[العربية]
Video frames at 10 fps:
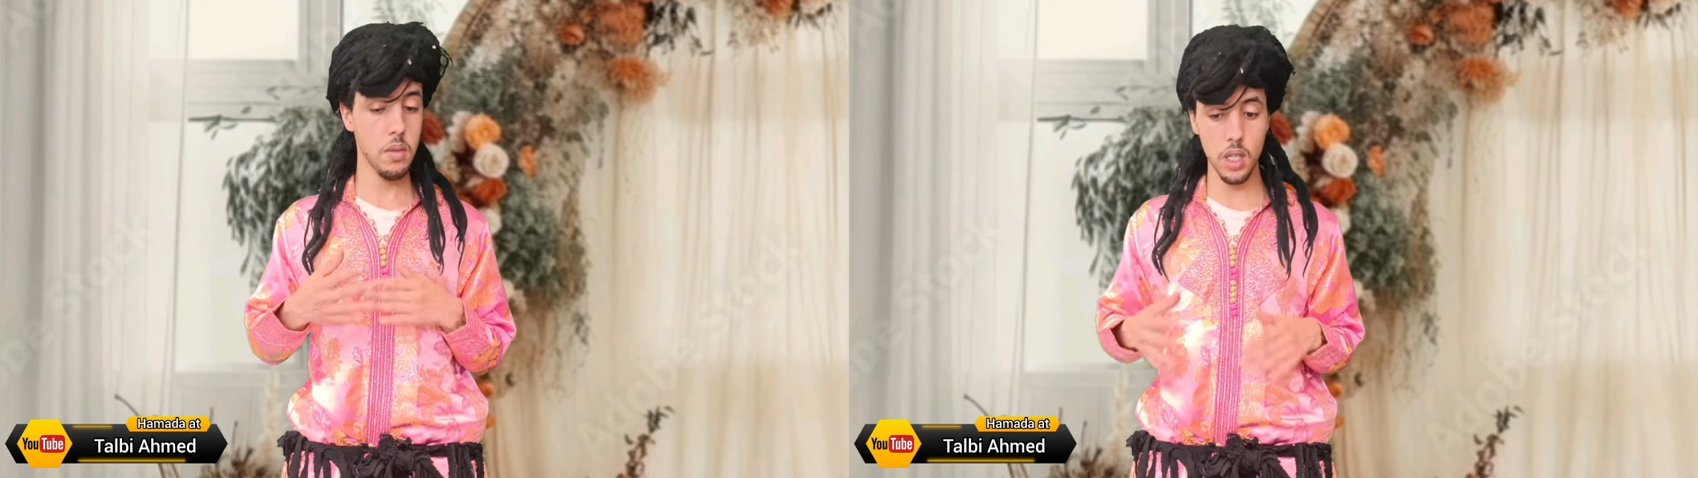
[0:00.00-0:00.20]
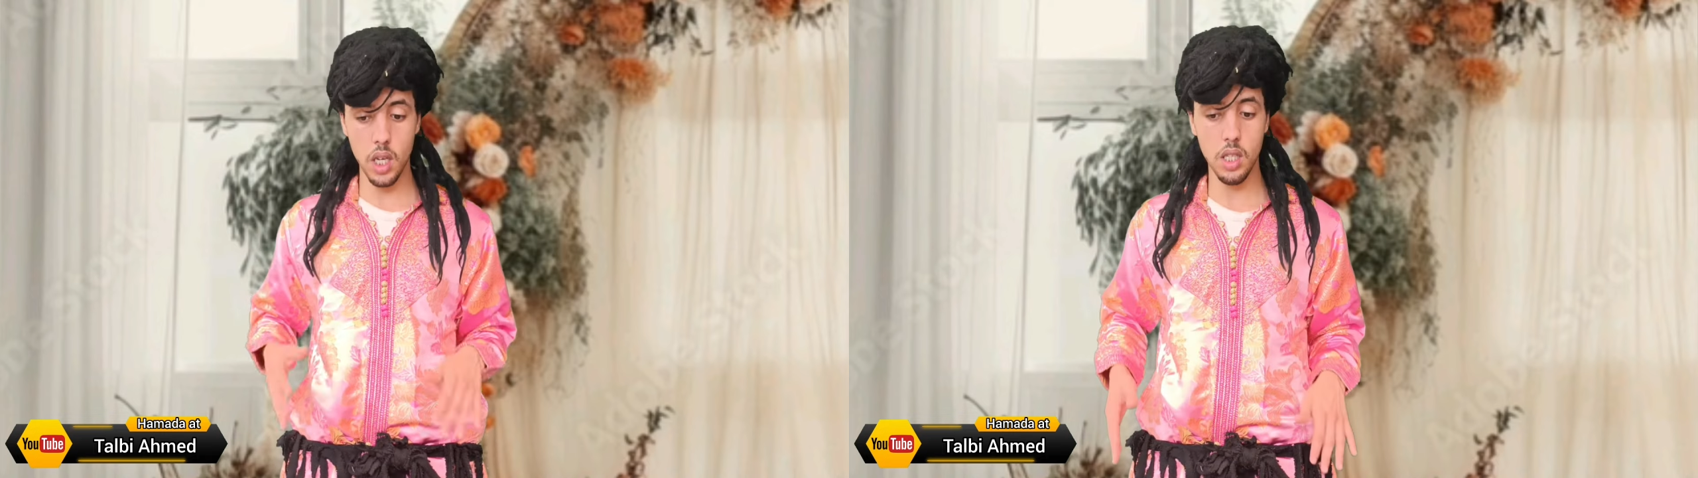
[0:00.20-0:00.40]

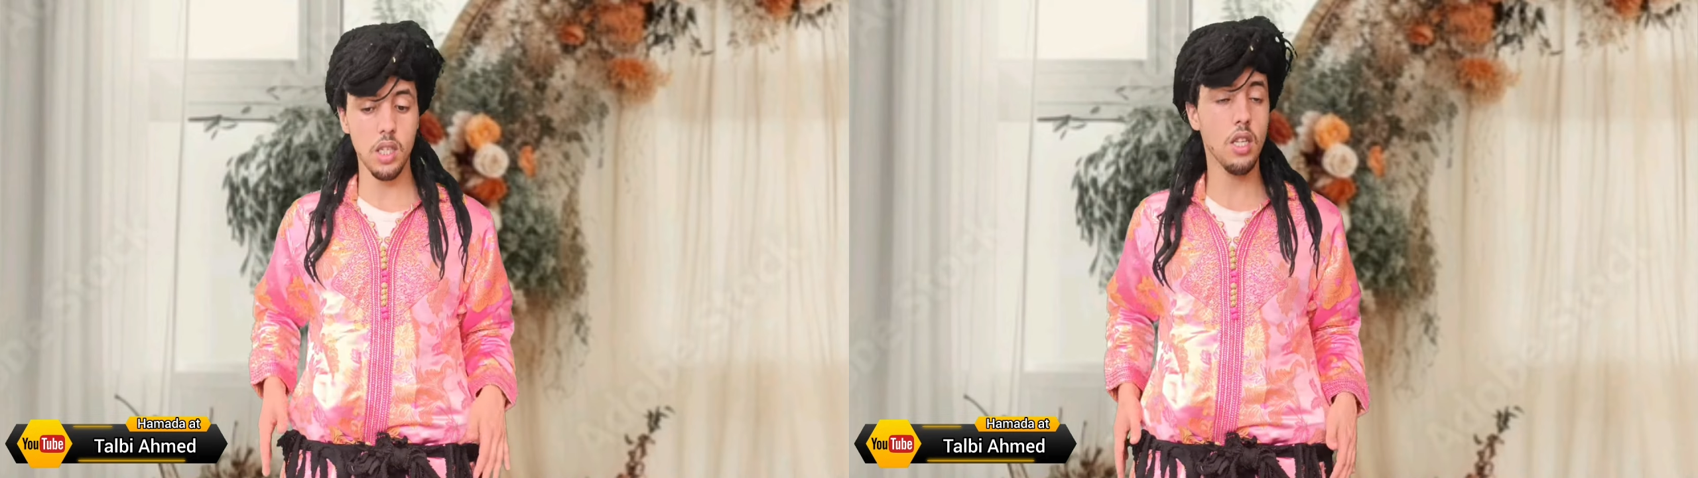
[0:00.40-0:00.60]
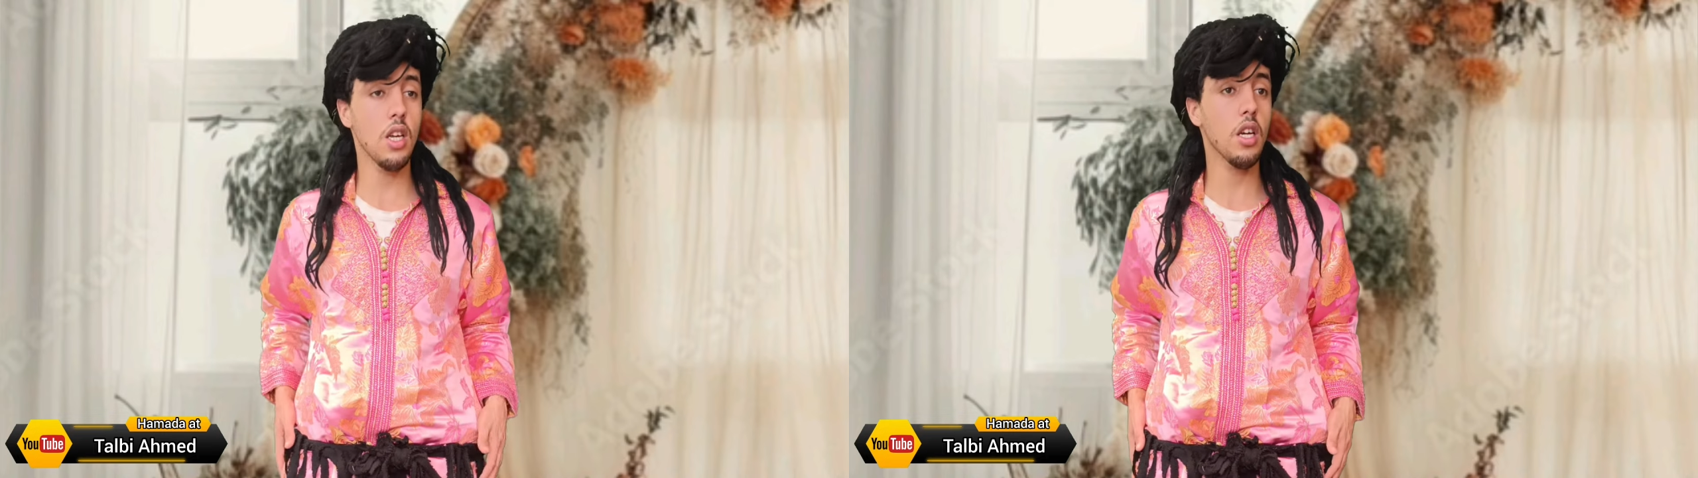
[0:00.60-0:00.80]
ماشي
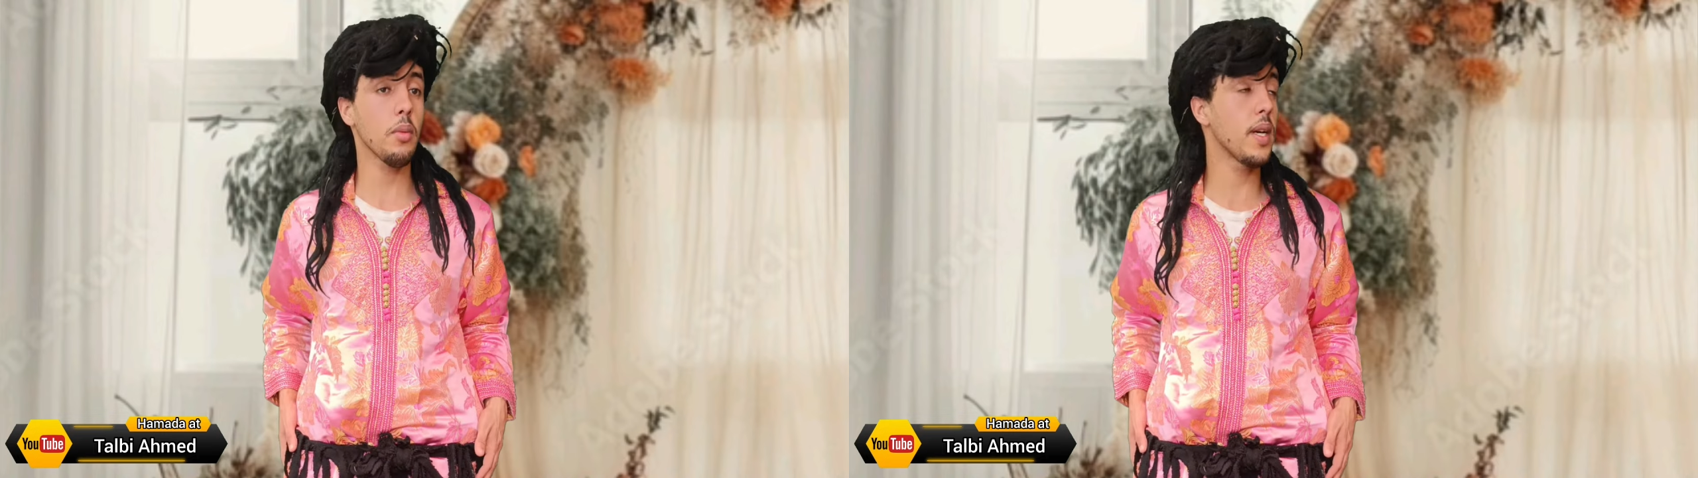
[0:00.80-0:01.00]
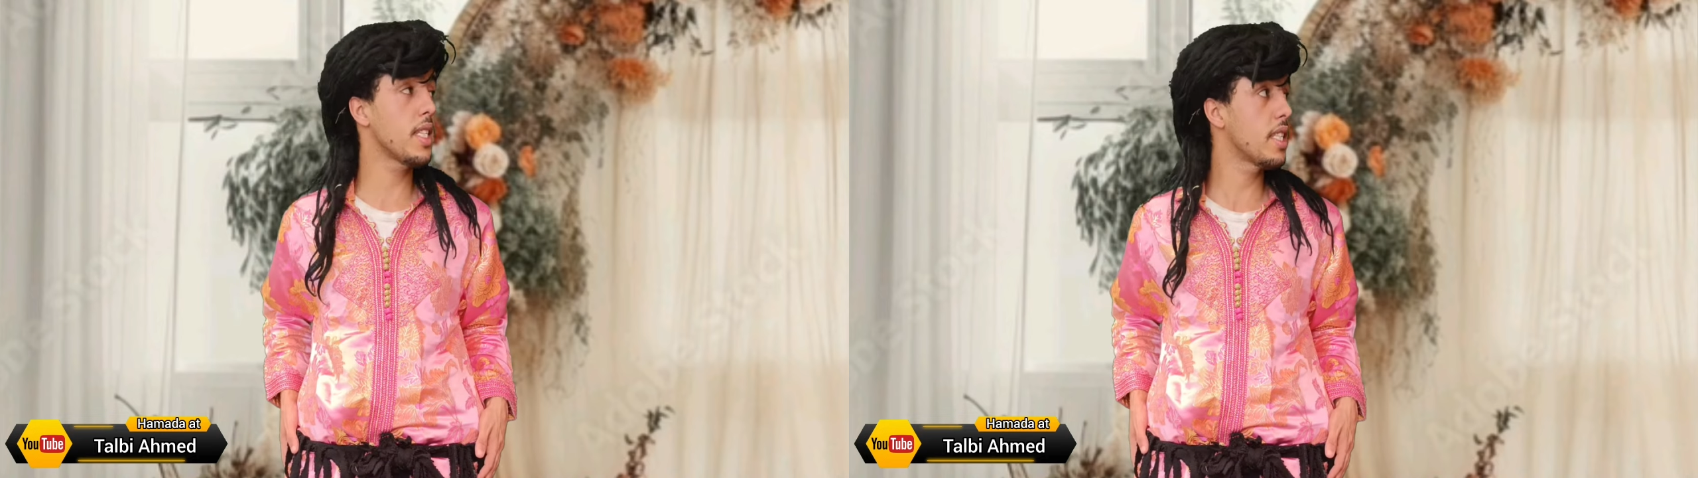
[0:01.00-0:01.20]
خاصي هنايا
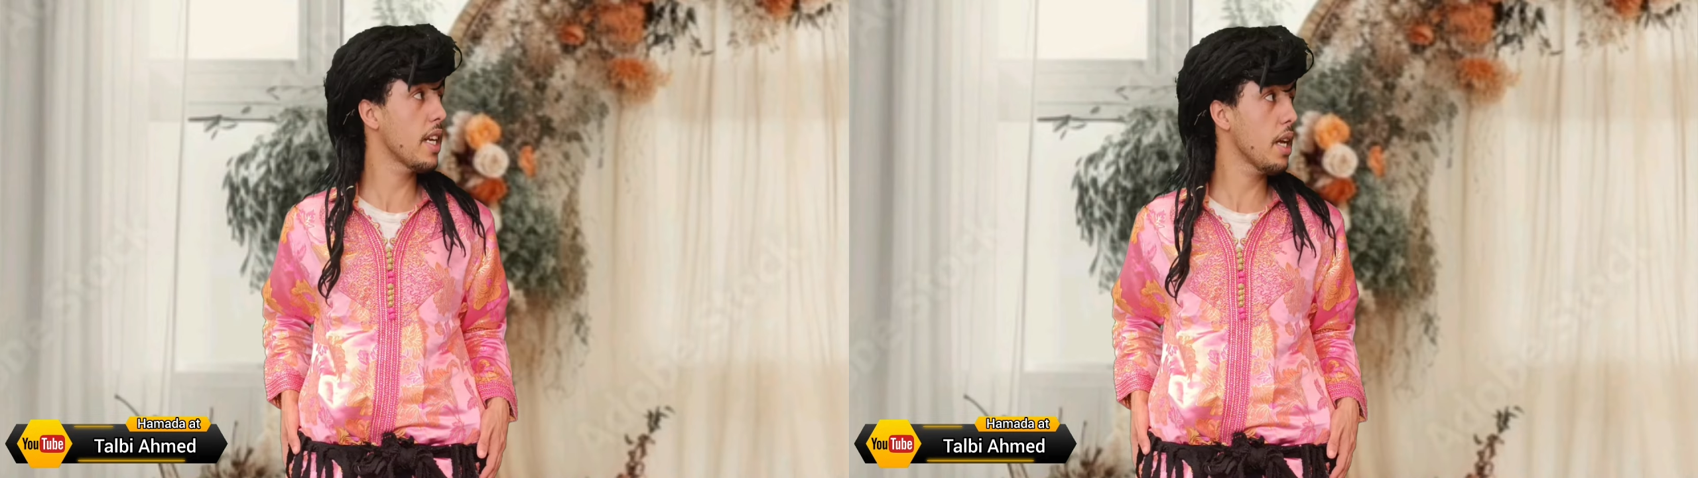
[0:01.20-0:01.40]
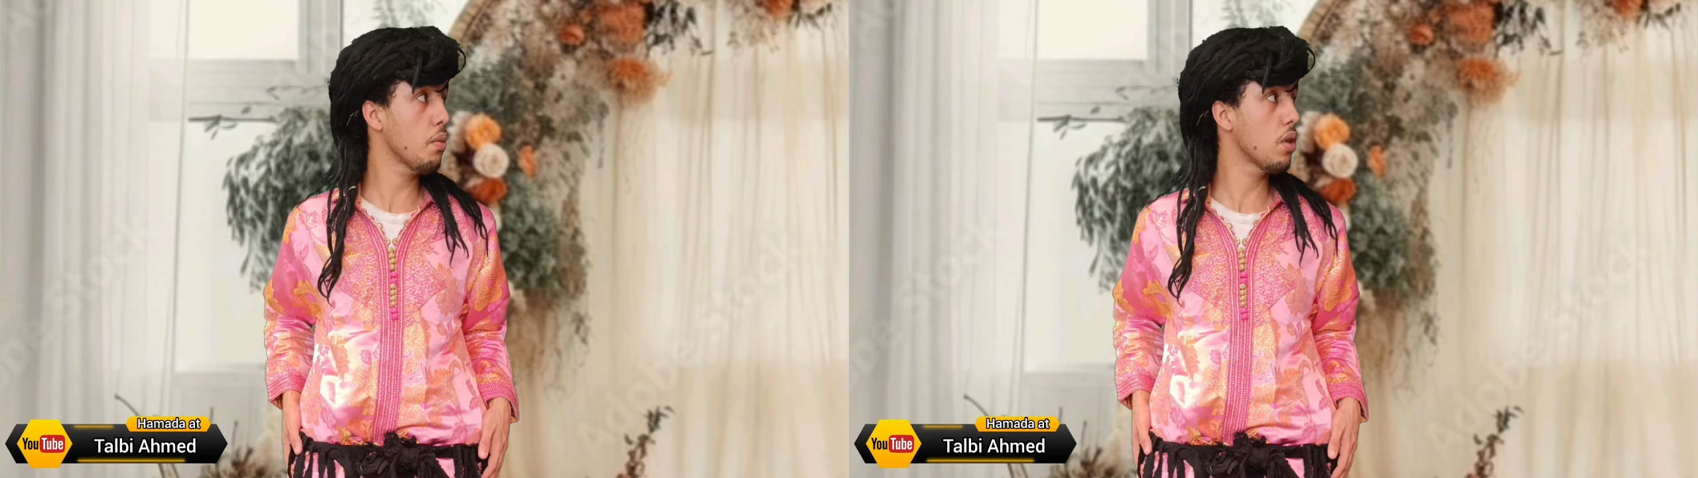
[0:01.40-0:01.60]
ربعة
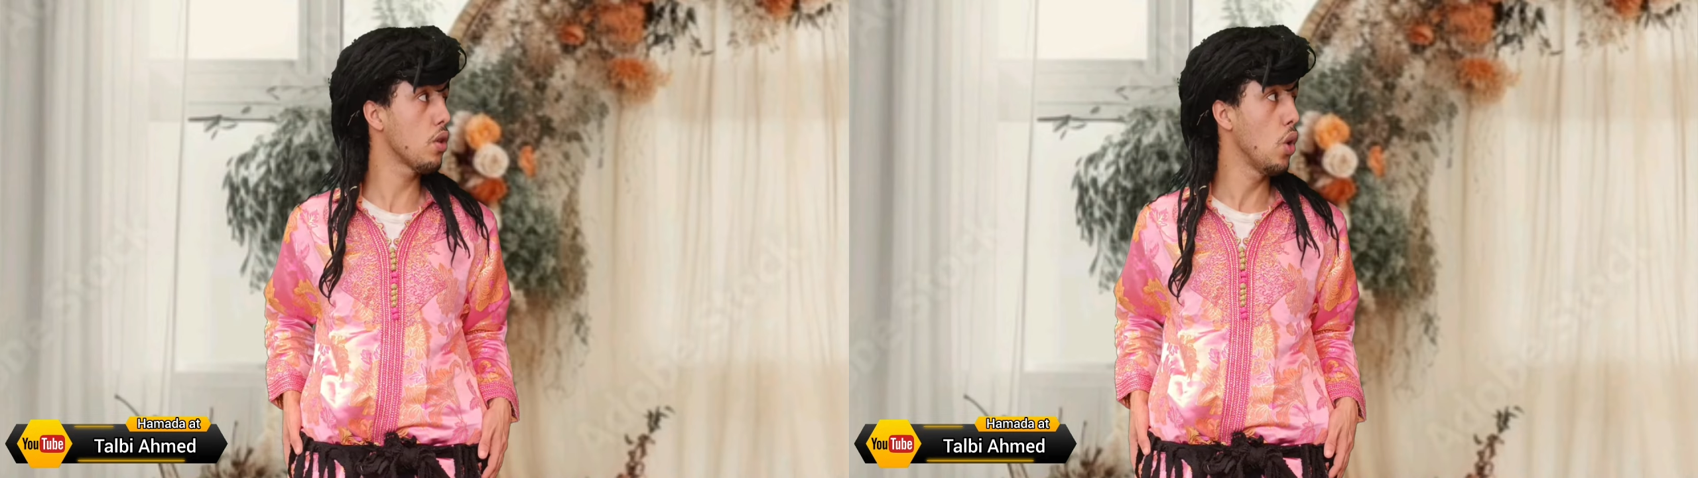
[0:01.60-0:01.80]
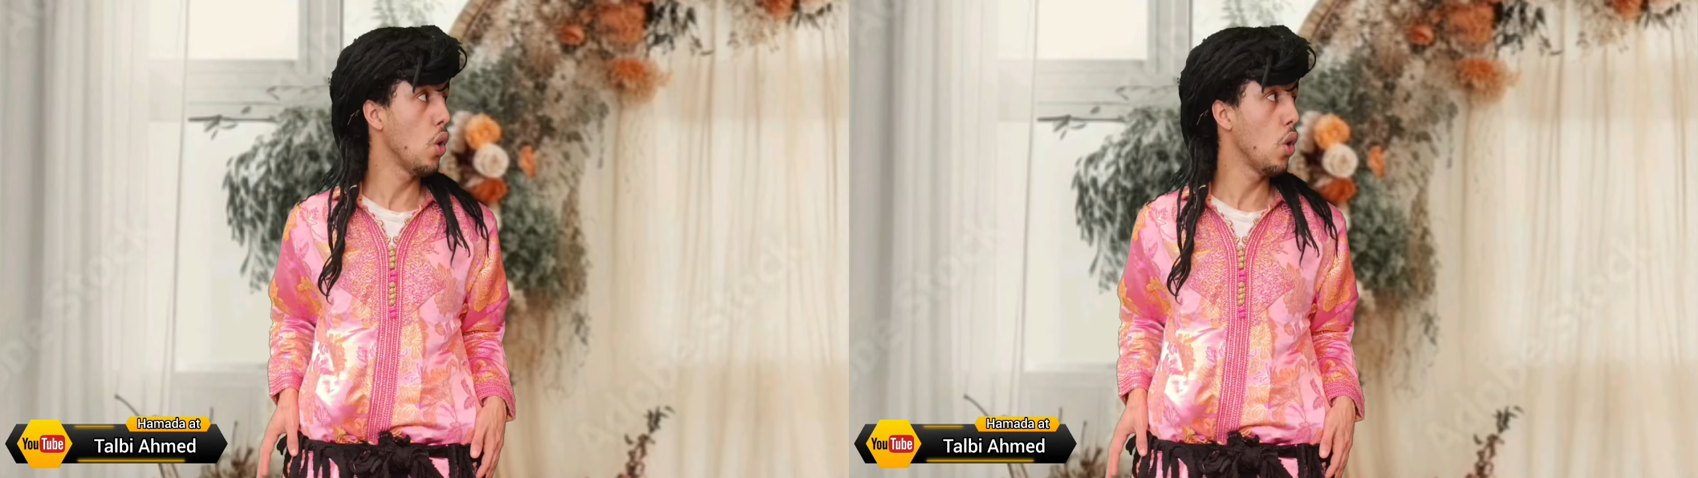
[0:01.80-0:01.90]
سراول